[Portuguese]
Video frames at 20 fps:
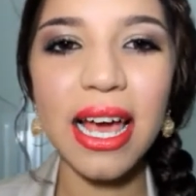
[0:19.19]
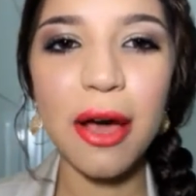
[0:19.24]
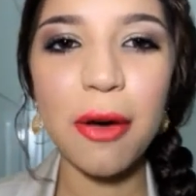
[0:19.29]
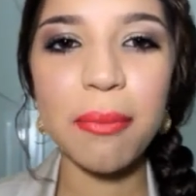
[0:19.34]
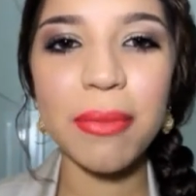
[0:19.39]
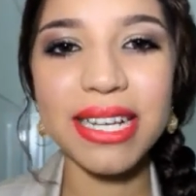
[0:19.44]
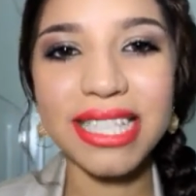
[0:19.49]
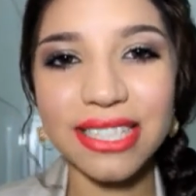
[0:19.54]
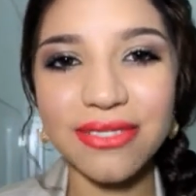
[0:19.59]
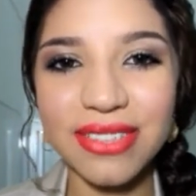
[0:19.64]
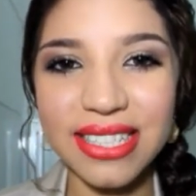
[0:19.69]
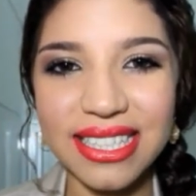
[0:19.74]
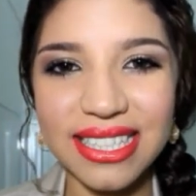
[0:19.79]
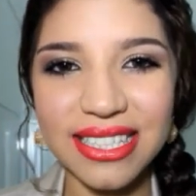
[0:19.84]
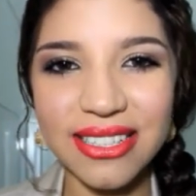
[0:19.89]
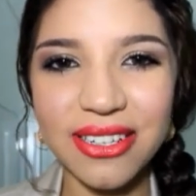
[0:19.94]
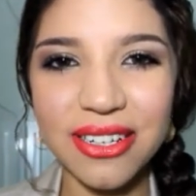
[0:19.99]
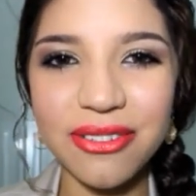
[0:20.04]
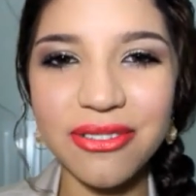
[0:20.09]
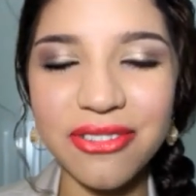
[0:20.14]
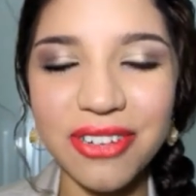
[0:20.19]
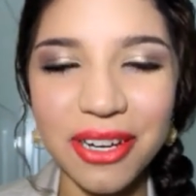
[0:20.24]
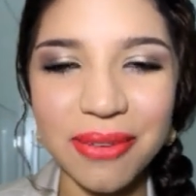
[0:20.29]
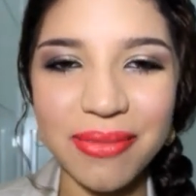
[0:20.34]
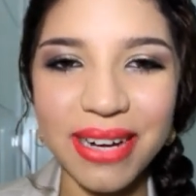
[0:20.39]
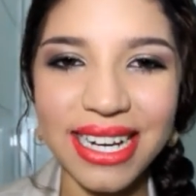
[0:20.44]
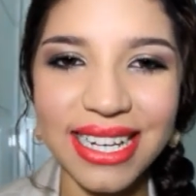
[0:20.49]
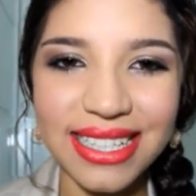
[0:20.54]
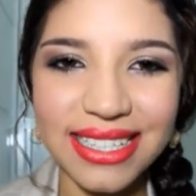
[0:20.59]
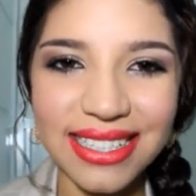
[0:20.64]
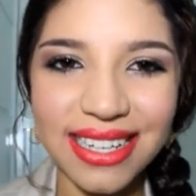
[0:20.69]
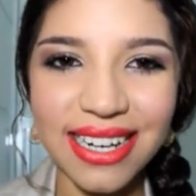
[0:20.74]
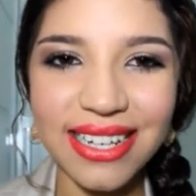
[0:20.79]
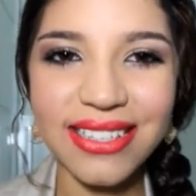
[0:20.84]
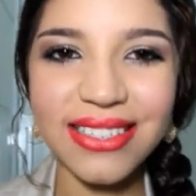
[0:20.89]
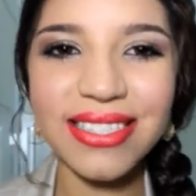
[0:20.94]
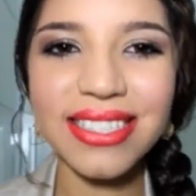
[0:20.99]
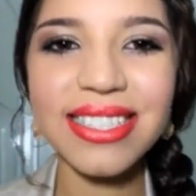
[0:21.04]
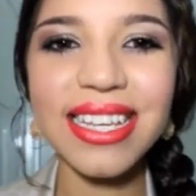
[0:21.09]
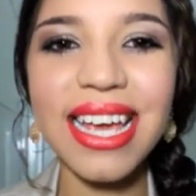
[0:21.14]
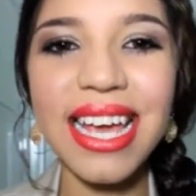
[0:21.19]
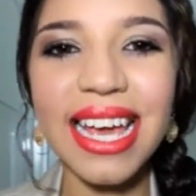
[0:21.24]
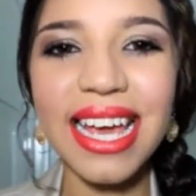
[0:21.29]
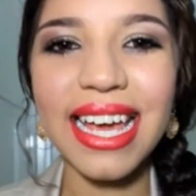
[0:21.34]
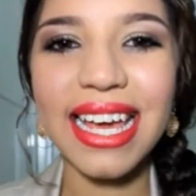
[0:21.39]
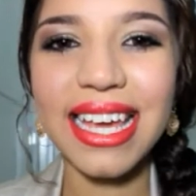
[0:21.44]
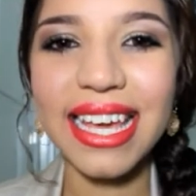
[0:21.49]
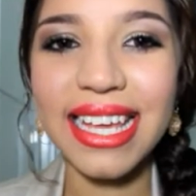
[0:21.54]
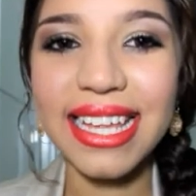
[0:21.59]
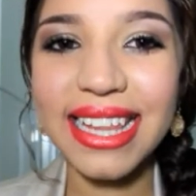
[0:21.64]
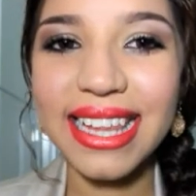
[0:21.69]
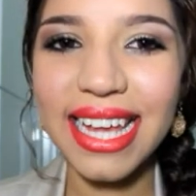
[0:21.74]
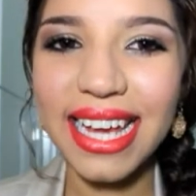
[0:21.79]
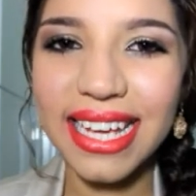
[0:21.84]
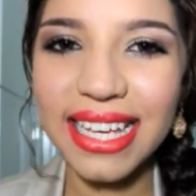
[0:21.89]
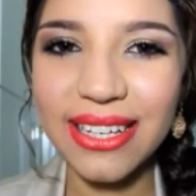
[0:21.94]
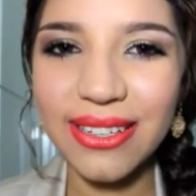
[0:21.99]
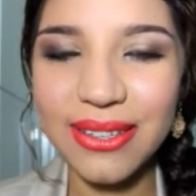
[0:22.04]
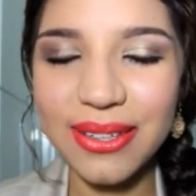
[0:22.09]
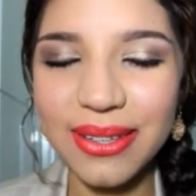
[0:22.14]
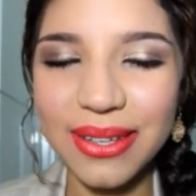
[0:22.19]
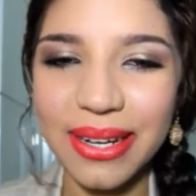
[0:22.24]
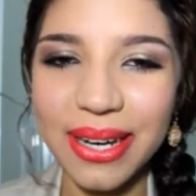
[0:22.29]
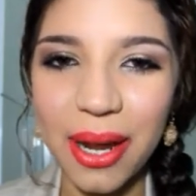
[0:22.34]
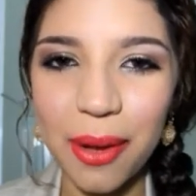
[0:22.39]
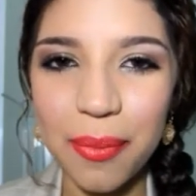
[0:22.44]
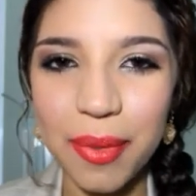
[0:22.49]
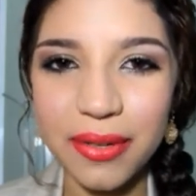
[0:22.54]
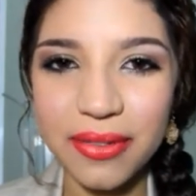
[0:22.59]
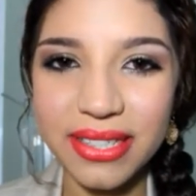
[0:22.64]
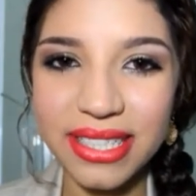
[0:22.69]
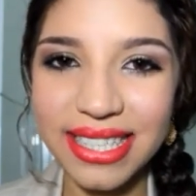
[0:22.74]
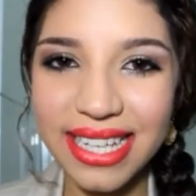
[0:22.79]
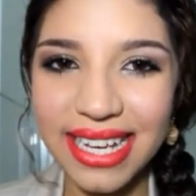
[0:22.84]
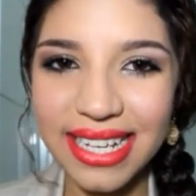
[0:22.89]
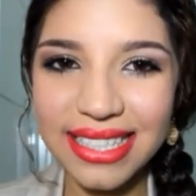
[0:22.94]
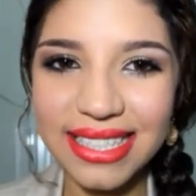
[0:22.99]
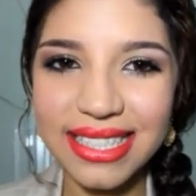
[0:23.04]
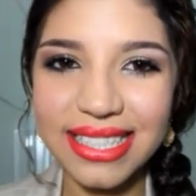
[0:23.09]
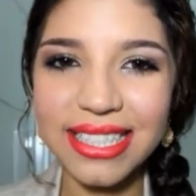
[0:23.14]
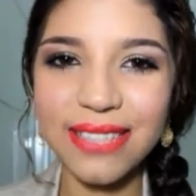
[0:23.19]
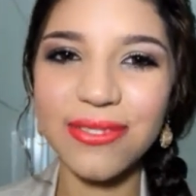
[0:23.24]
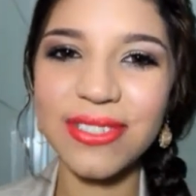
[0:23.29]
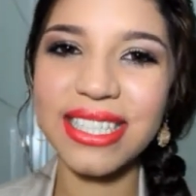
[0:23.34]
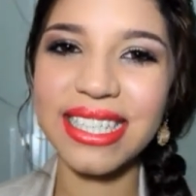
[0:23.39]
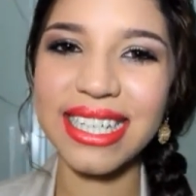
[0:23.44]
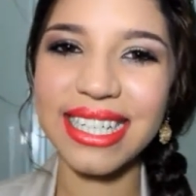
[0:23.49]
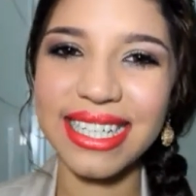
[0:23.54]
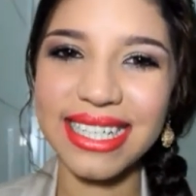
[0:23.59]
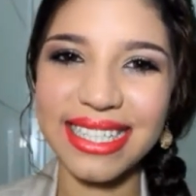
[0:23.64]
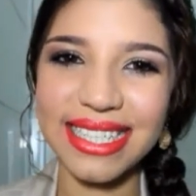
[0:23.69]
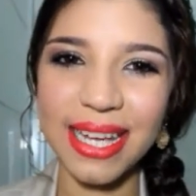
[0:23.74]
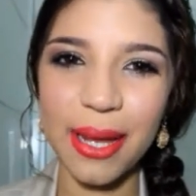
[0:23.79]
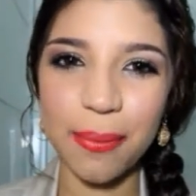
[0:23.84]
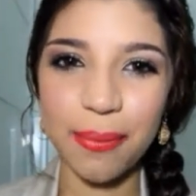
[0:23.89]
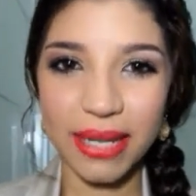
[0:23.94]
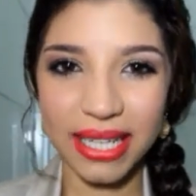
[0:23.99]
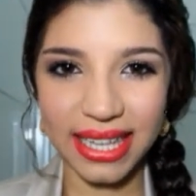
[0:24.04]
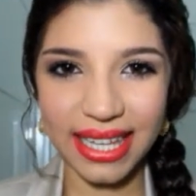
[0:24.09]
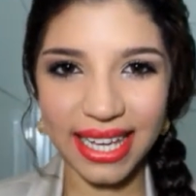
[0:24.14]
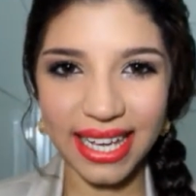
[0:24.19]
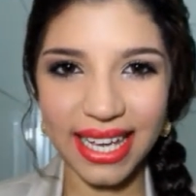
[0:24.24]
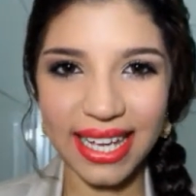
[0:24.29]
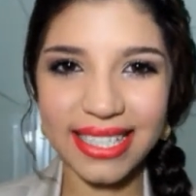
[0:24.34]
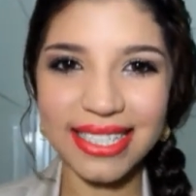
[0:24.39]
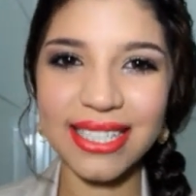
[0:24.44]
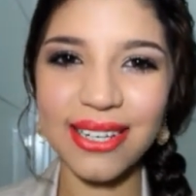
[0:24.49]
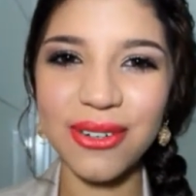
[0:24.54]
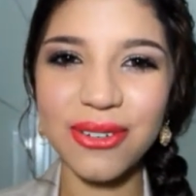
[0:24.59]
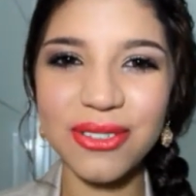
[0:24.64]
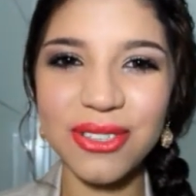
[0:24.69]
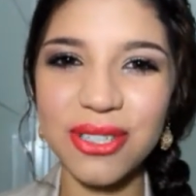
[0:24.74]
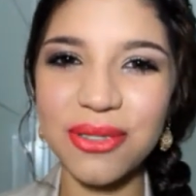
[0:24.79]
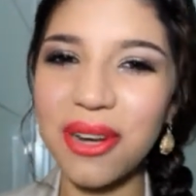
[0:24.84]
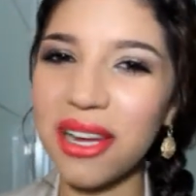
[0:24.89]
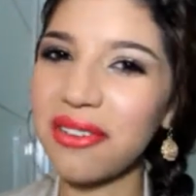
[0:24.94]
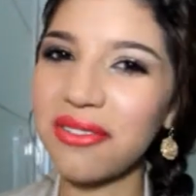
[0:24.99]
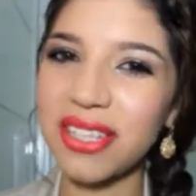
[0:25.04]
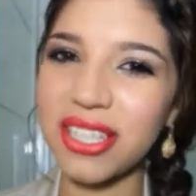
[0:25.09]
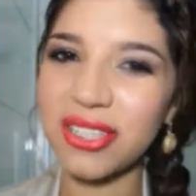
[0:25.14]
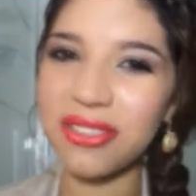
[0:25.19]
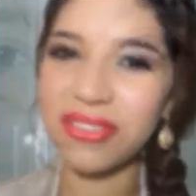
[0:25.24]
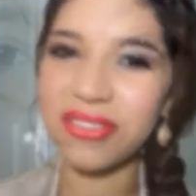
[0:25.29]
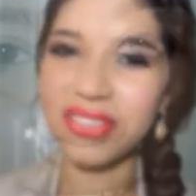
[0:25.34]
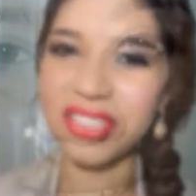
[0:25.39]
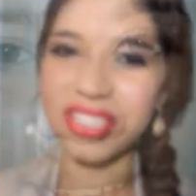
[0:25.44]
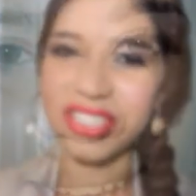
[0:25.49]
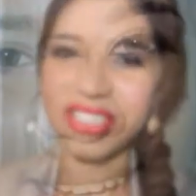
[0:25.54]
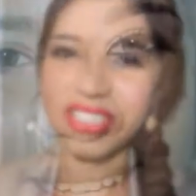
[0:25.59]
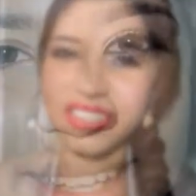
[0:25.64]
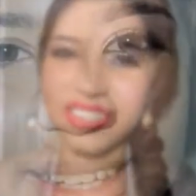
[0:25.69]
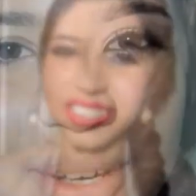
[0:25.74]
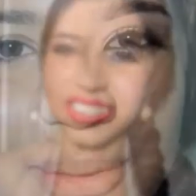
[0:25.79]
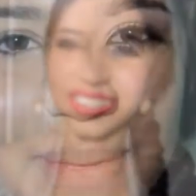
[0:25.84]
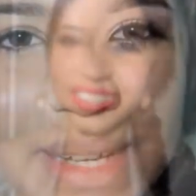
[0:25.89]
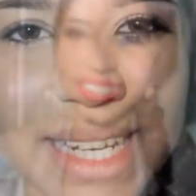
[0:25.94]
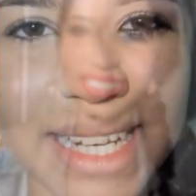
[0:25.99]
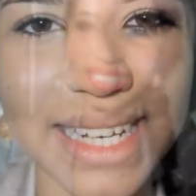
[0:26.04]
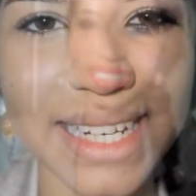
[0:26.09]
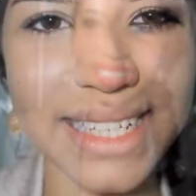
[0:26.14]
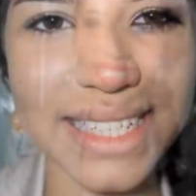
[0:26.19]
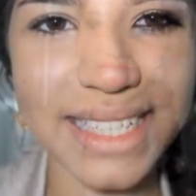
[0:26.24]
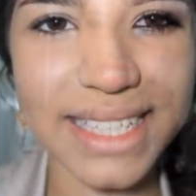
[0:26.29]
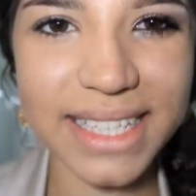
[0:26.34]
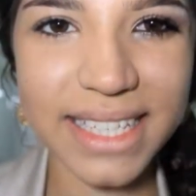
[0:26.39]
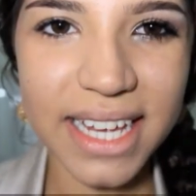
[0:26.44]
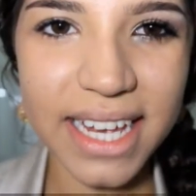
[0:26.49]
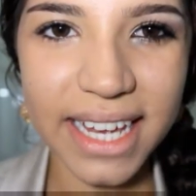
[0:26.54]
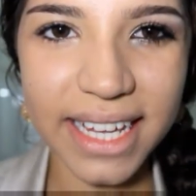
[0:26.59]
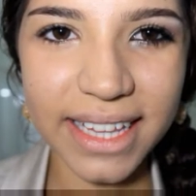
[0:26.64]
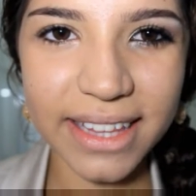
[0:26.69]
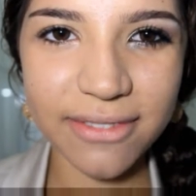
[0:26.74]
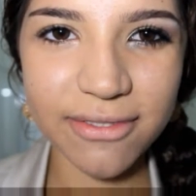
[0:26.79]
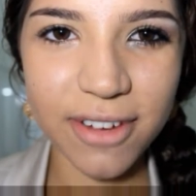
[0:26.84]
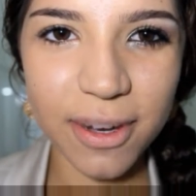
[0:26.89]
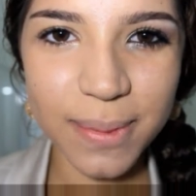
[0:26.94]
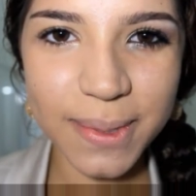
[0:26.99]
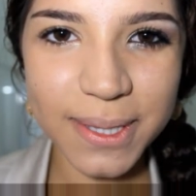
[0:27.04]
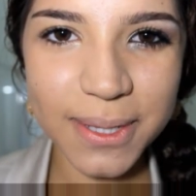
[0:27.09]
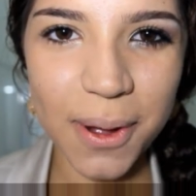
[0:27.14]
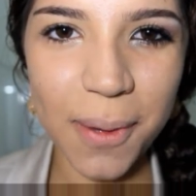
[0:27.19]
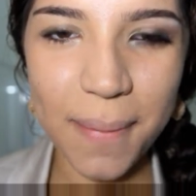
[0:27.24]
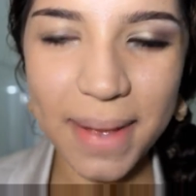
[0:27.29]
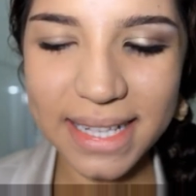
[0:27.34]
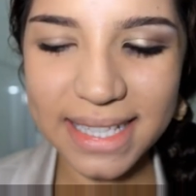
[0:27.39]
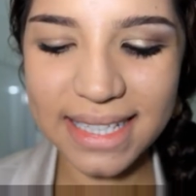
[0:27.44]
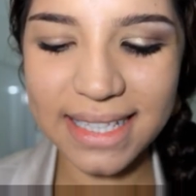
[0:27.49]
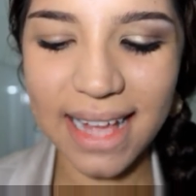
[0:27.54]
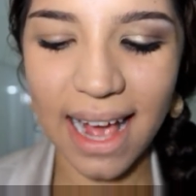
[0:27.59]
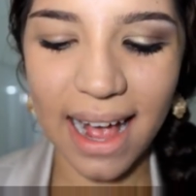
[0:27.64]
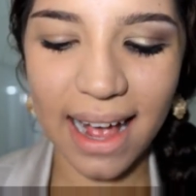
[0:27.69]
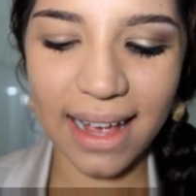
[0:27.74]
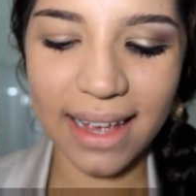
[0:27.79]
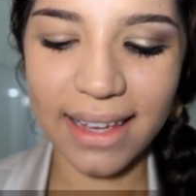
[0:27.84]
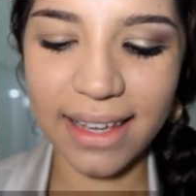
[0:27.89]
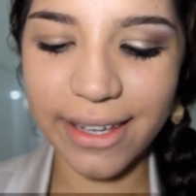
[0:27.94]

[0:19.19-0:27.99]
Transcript: mas a vencedora foi a Miley Cyrus e tá aqui o tutorial pra vocês e se você quiser aprender é só continuar vendo o vídeo. Então meninas, vamos começar.